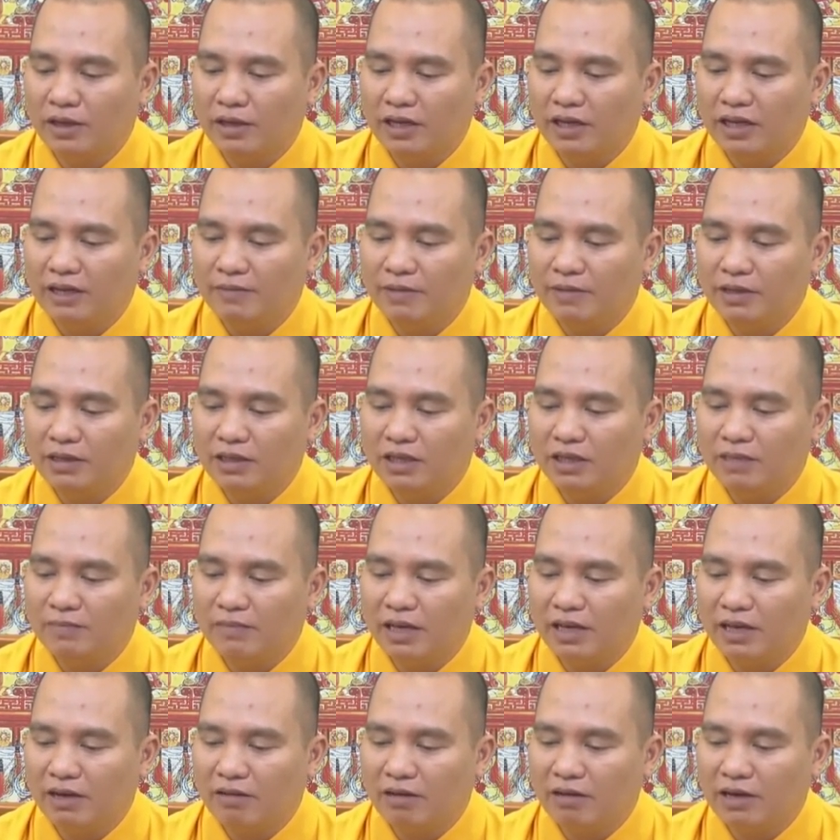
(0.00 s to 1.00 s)
Đến bây giờ
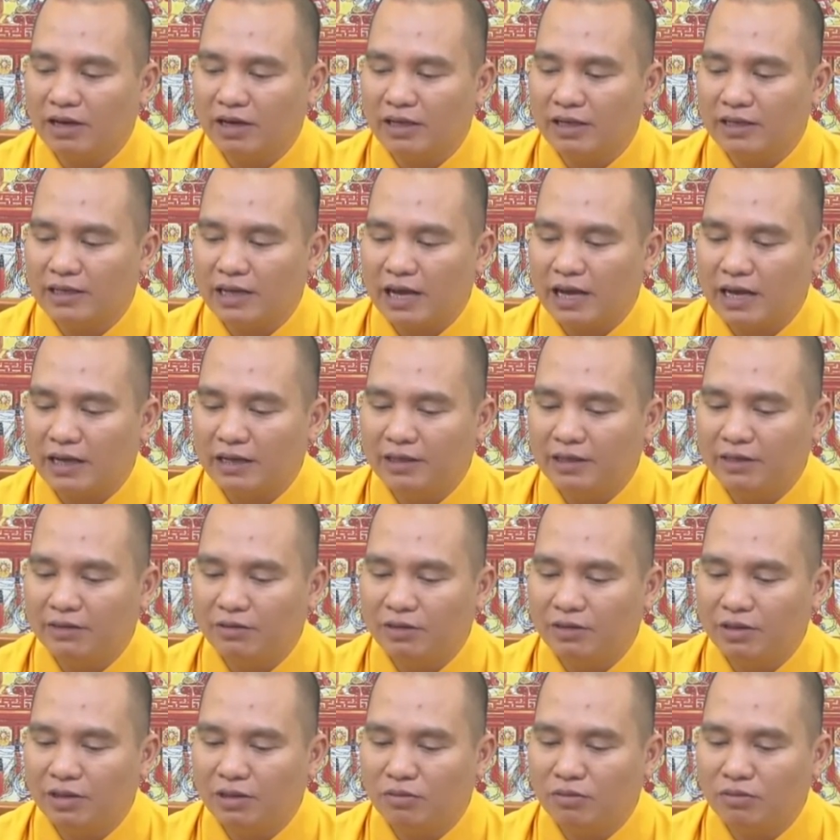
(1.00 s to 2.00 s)
mẹ con đã già
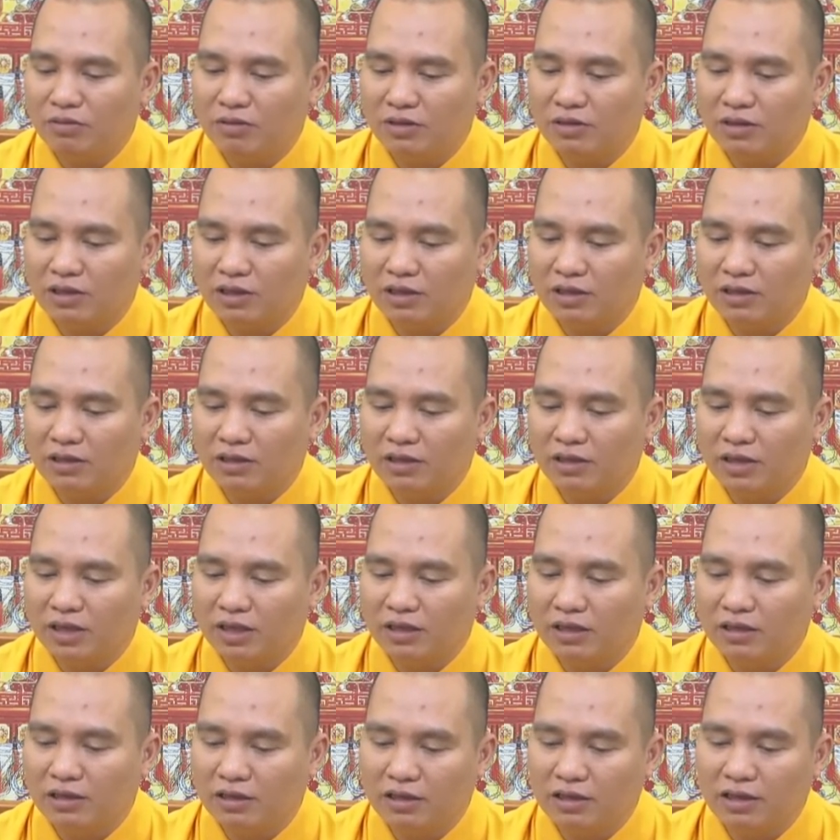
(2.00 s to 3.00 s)
yếu không thờ
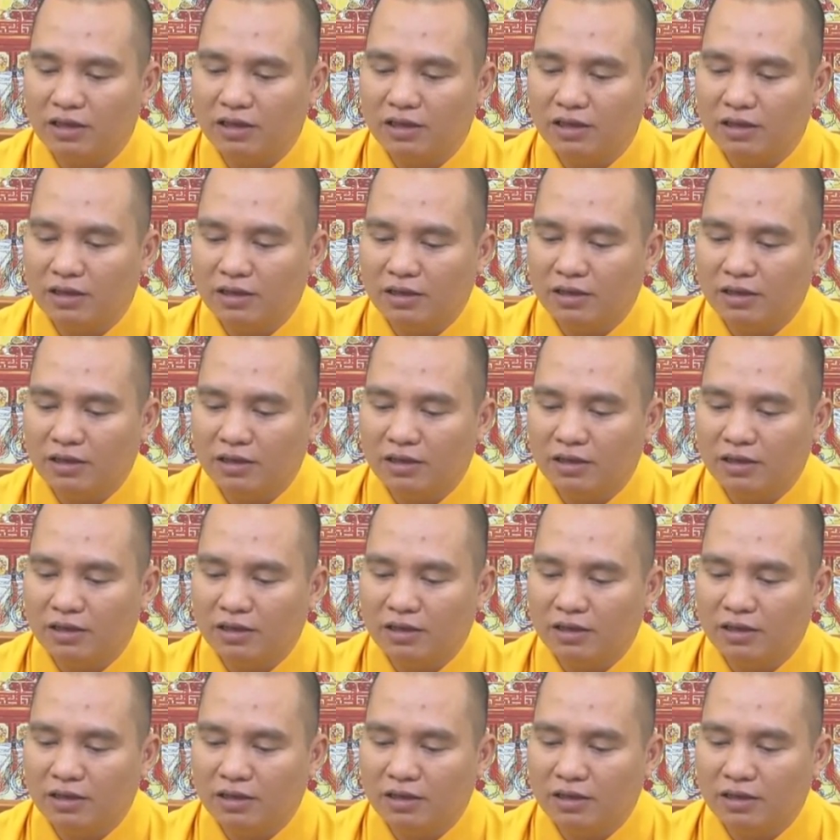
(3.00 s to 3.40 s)
điện nữa,